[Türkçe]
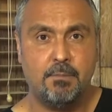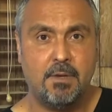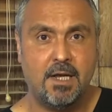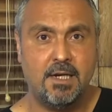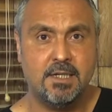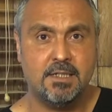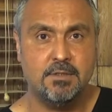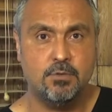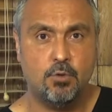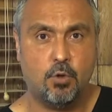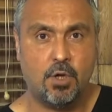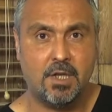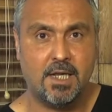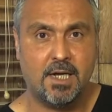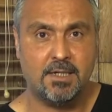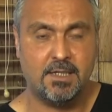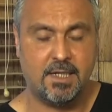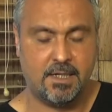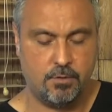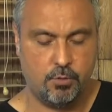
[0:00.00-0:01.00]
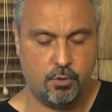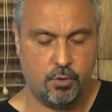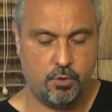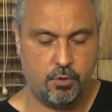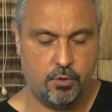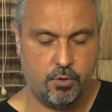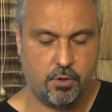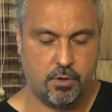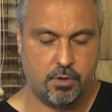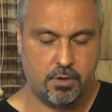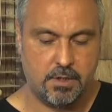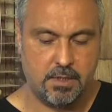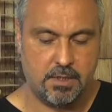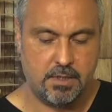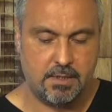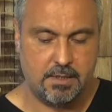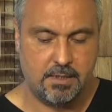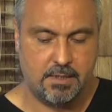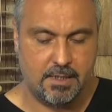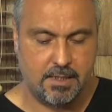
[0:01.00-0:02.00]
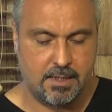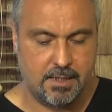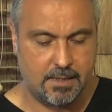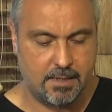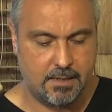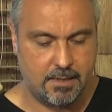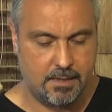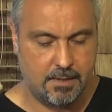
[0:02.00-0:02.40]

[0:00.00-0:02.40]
mahallesinin oralardan dönülüyor e, diye